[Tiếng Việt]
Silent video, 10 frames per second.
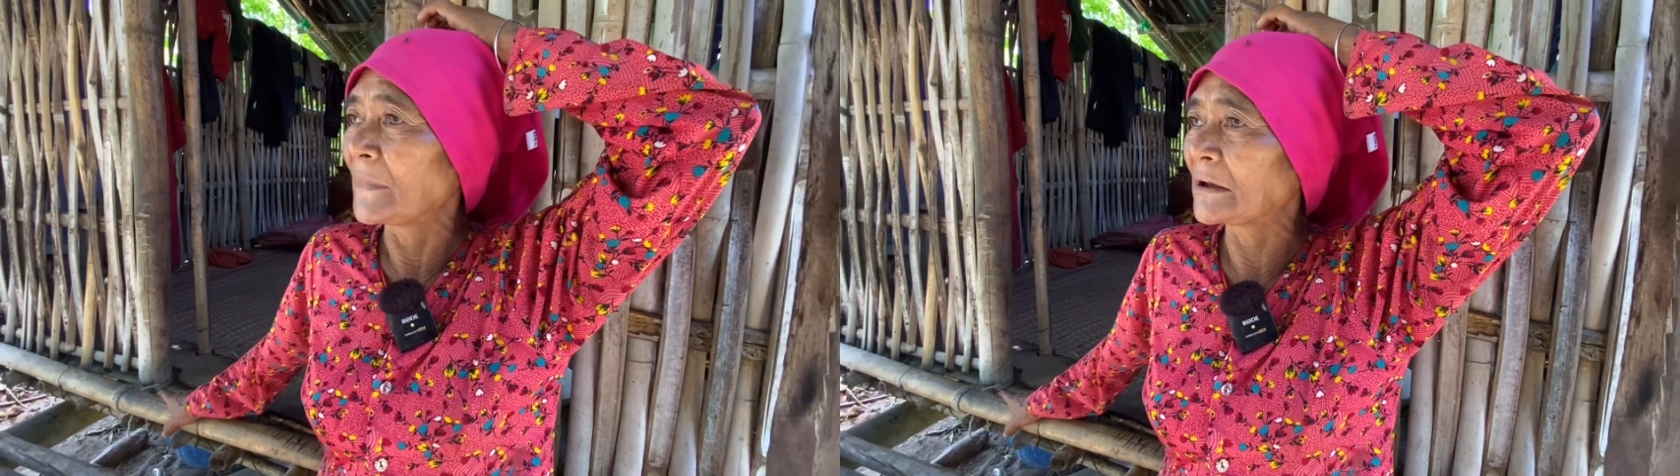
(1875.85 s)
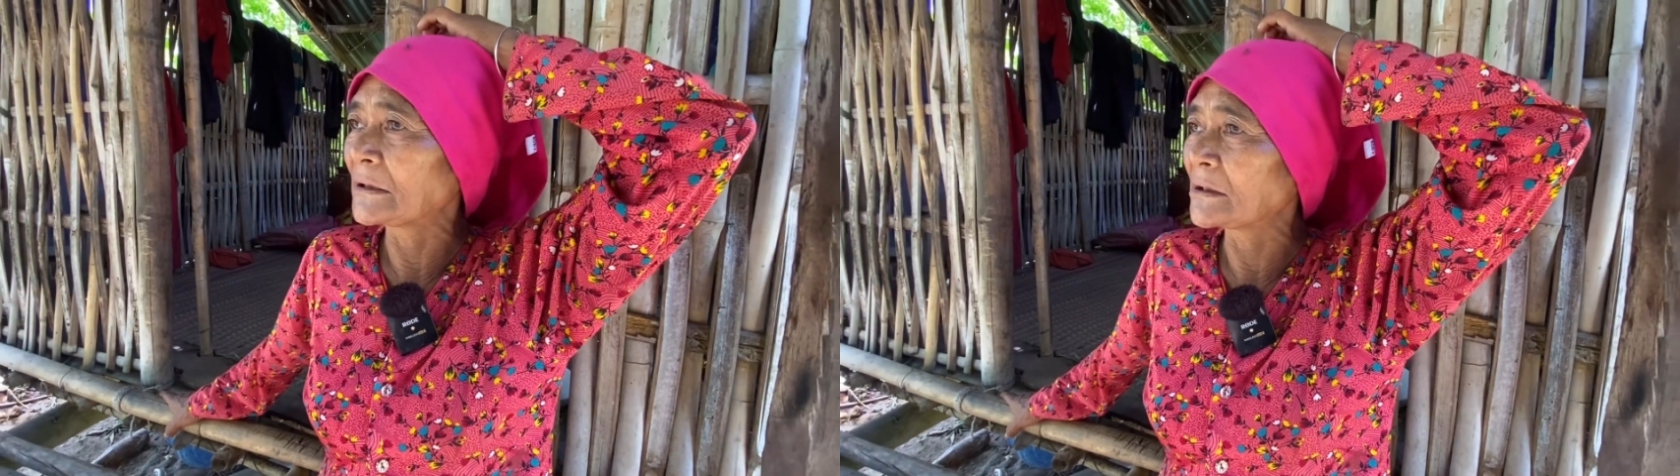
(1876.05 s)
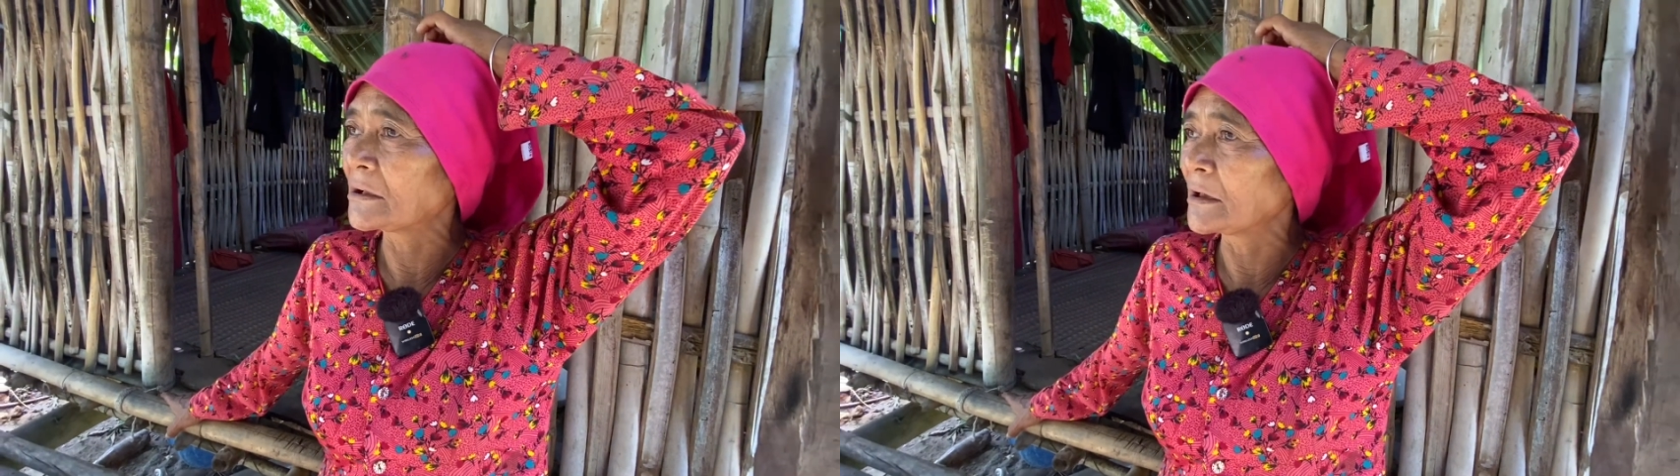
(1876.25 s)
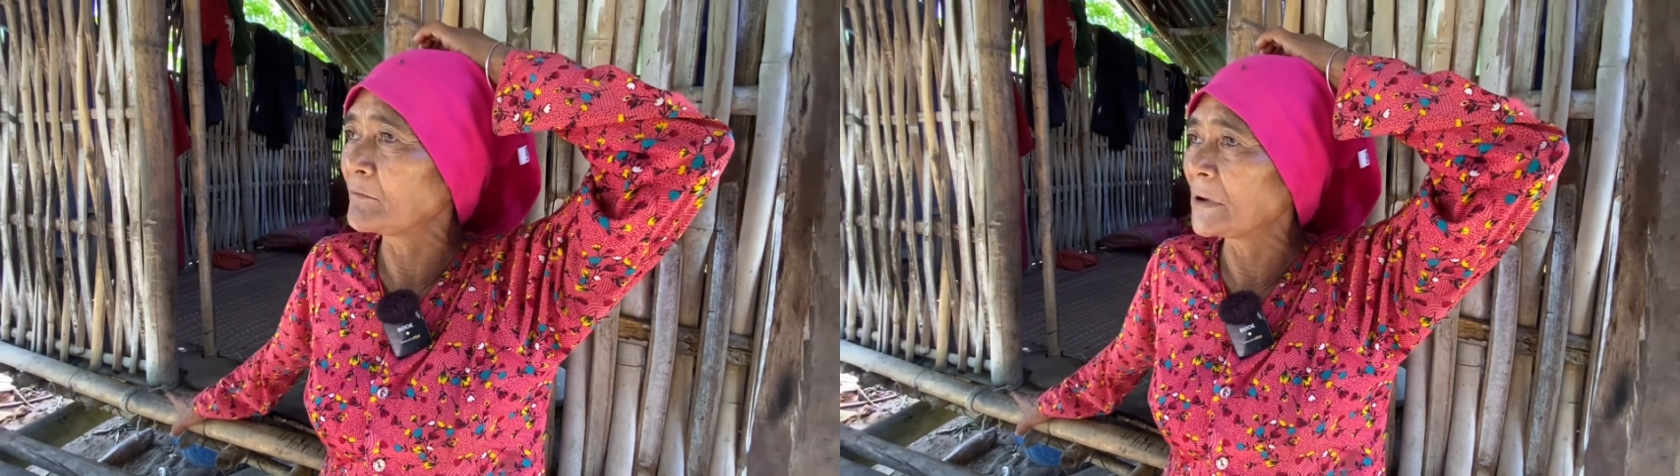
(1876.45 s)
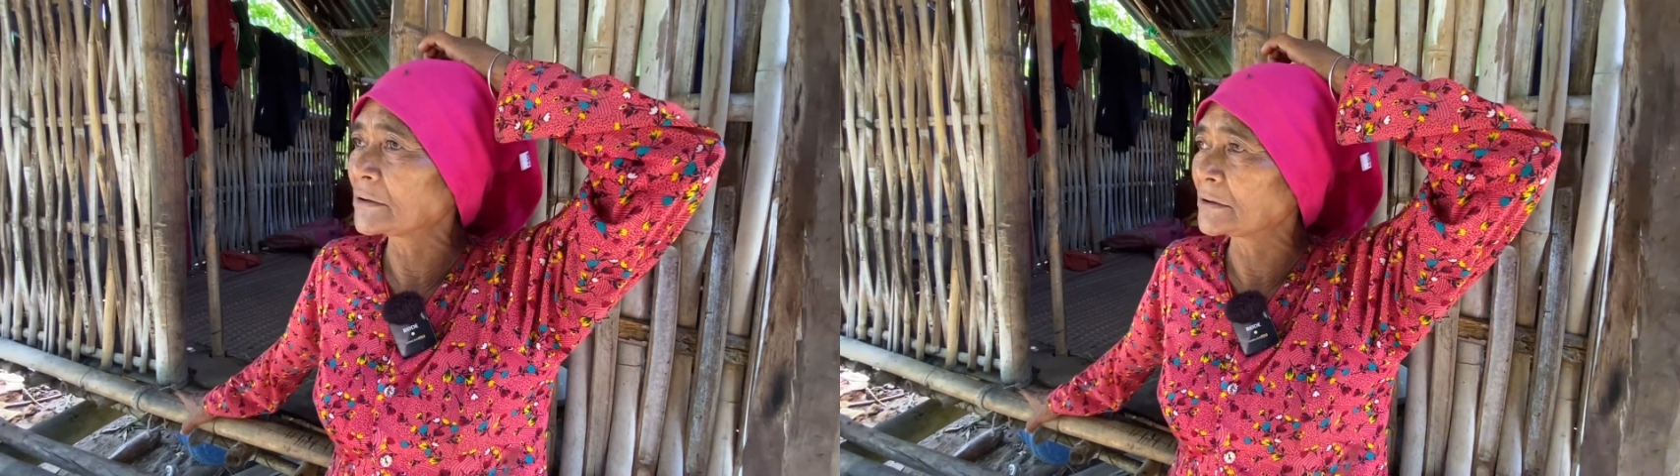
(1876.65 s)
Dạ. mà cái cây
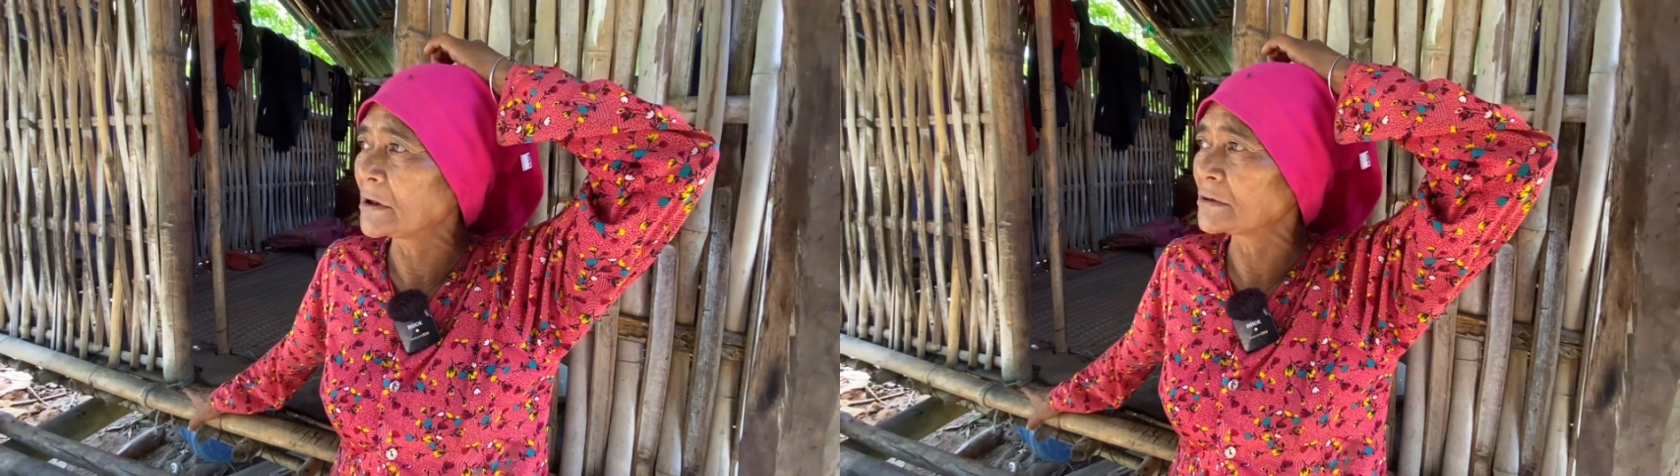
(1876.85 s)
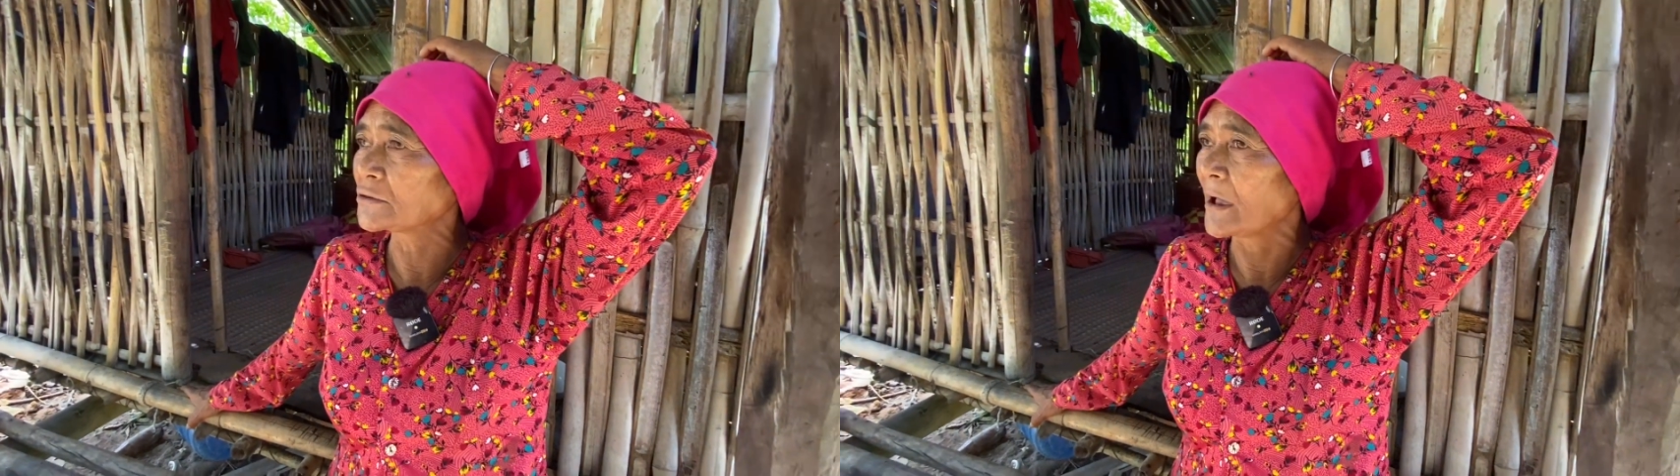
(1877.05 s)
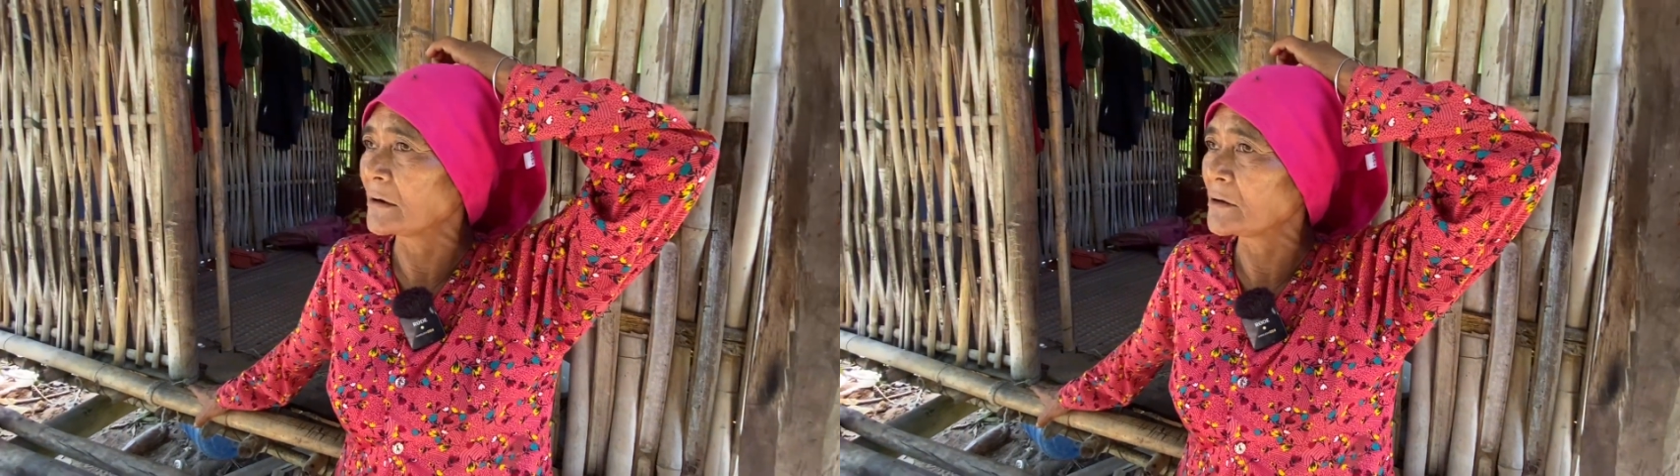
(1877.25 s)
mít cây xoài